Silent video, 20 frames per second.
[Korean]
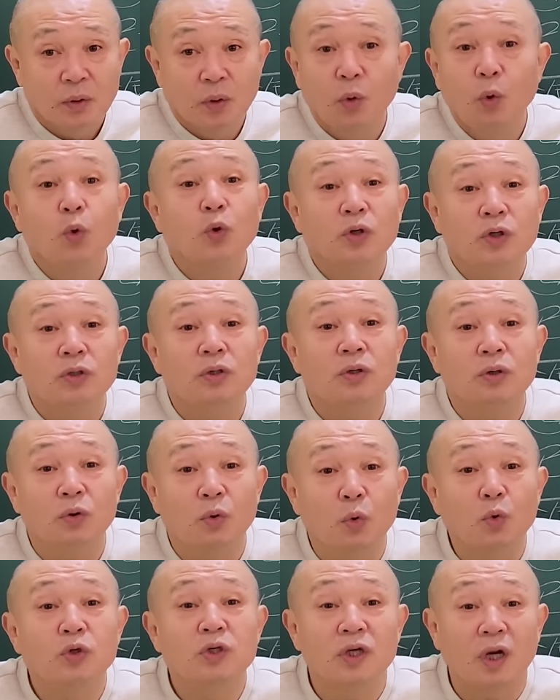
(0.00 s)
그, 그런 걸
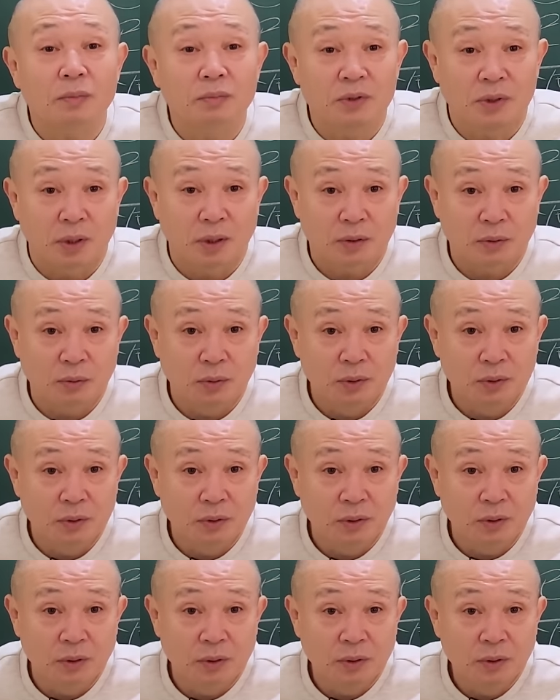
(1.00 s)
오지랖이라고 하는
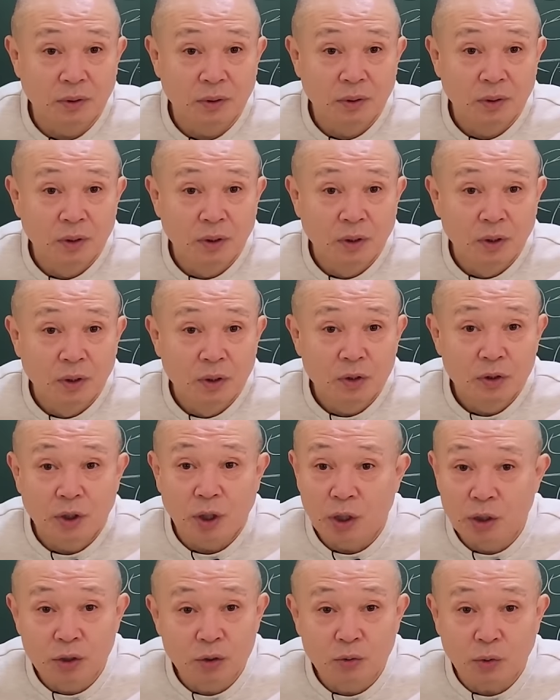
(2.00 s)
거예요.
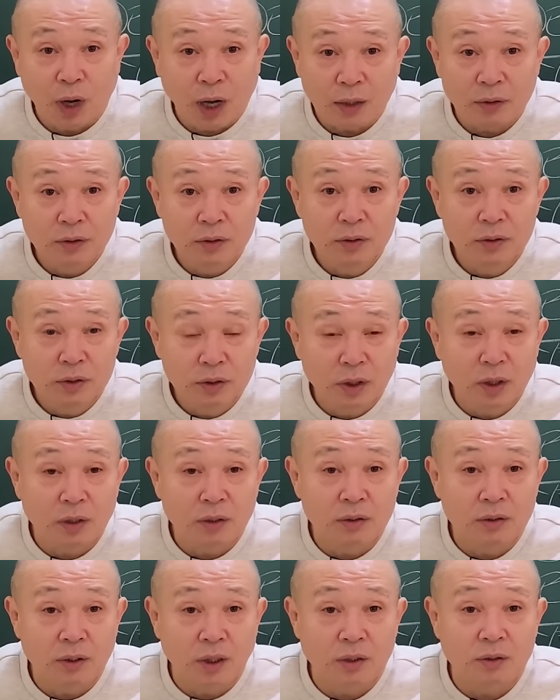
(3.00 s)
되지도 않는
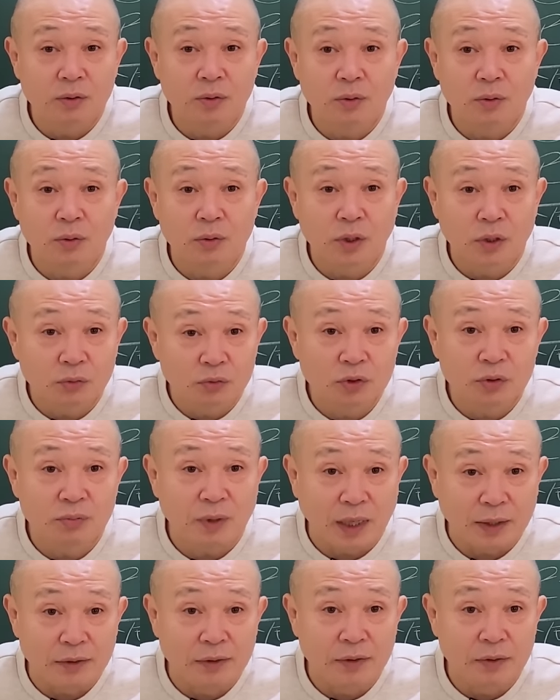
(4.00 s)
인간을 가지고
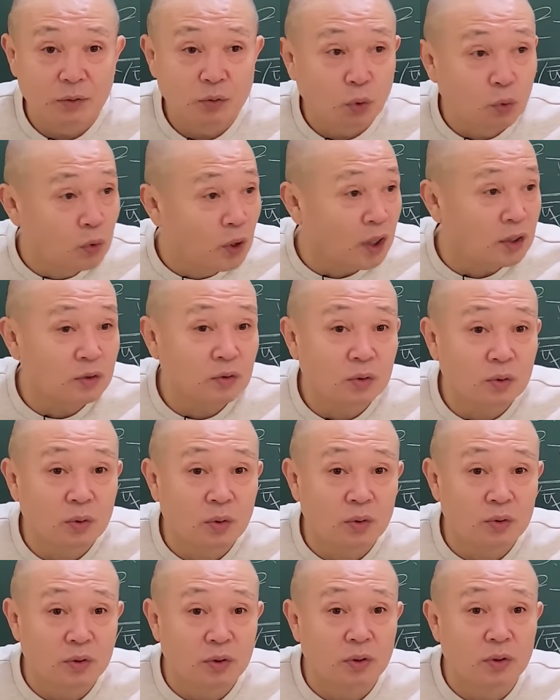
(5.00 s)
깨우치면 안 돼. 돌
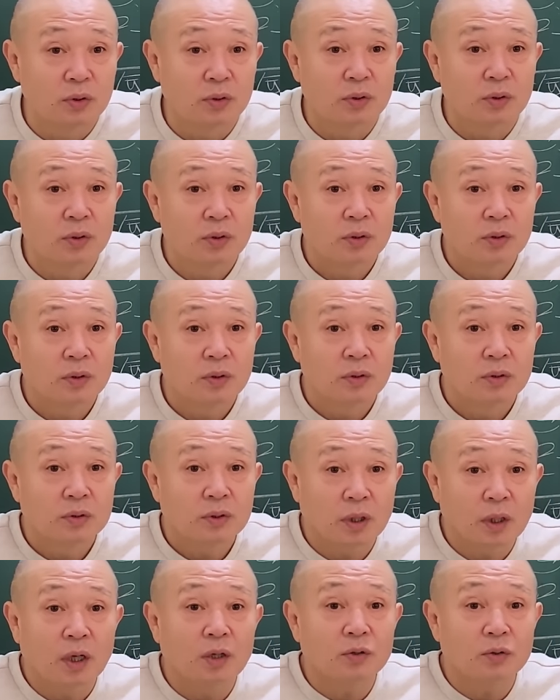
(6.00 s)
가지고 너
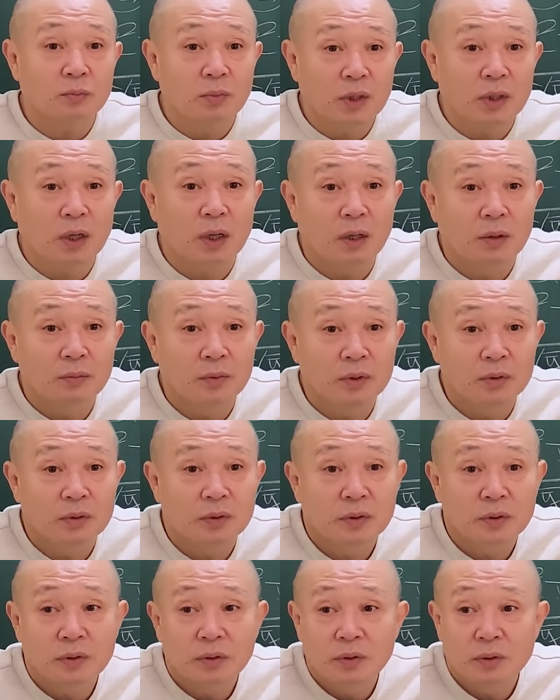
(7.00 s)
생각 좀 해라
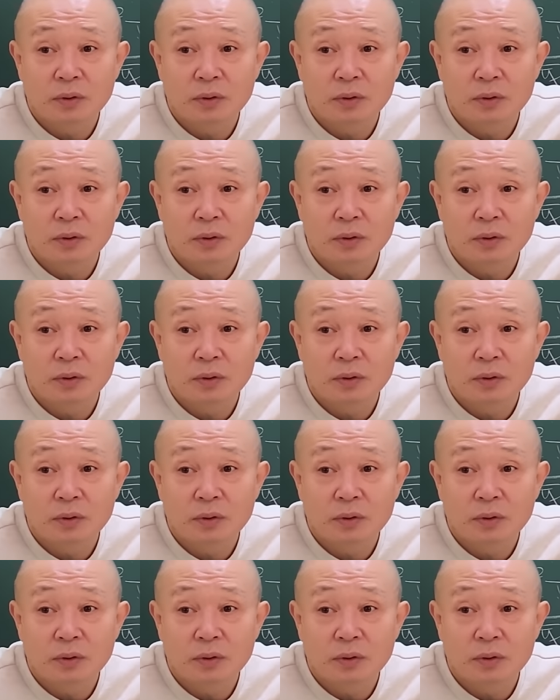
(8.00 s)
하면